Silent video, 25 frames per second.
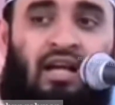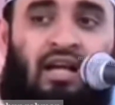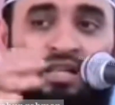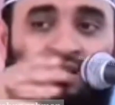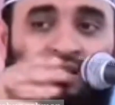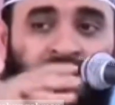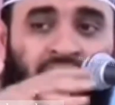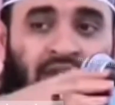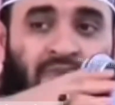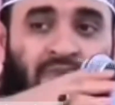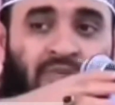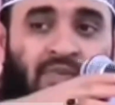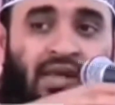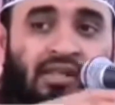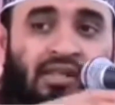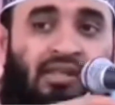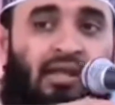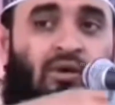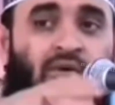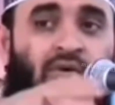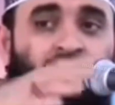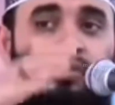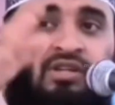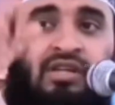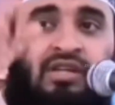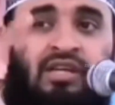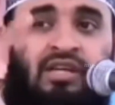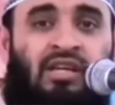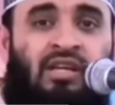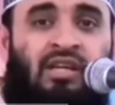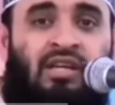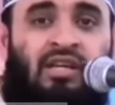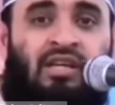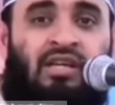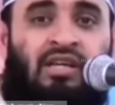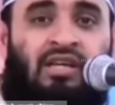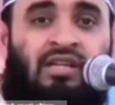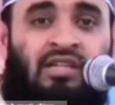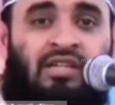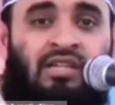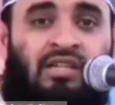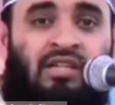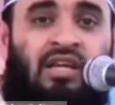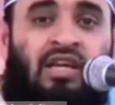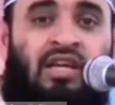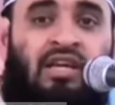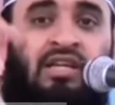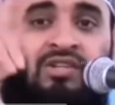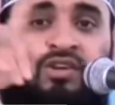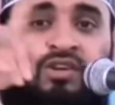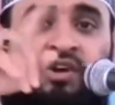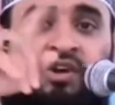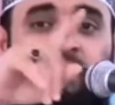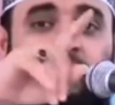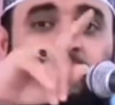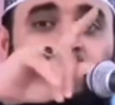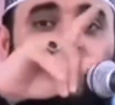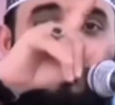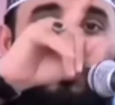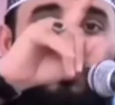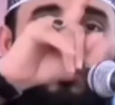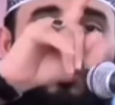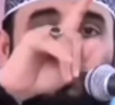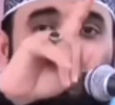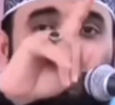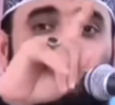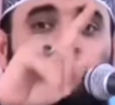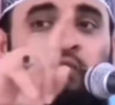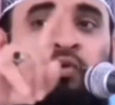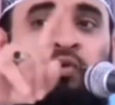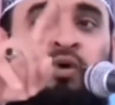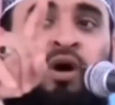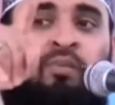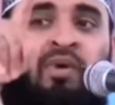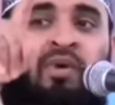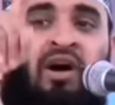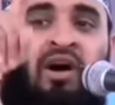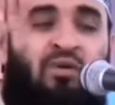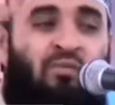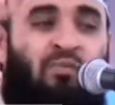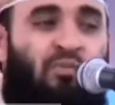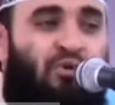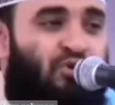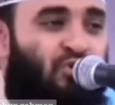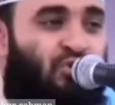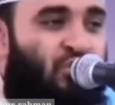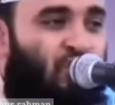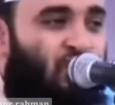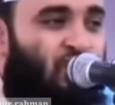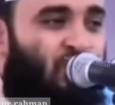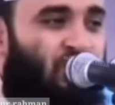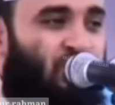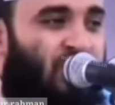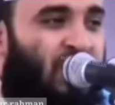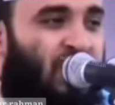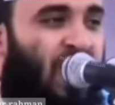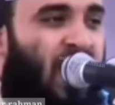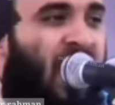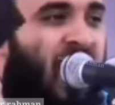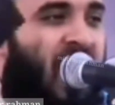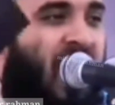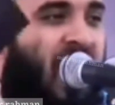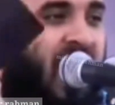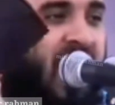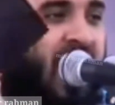গাছের পাতাও শেষ শেষ হবে না শুধু আমার প্রশংসা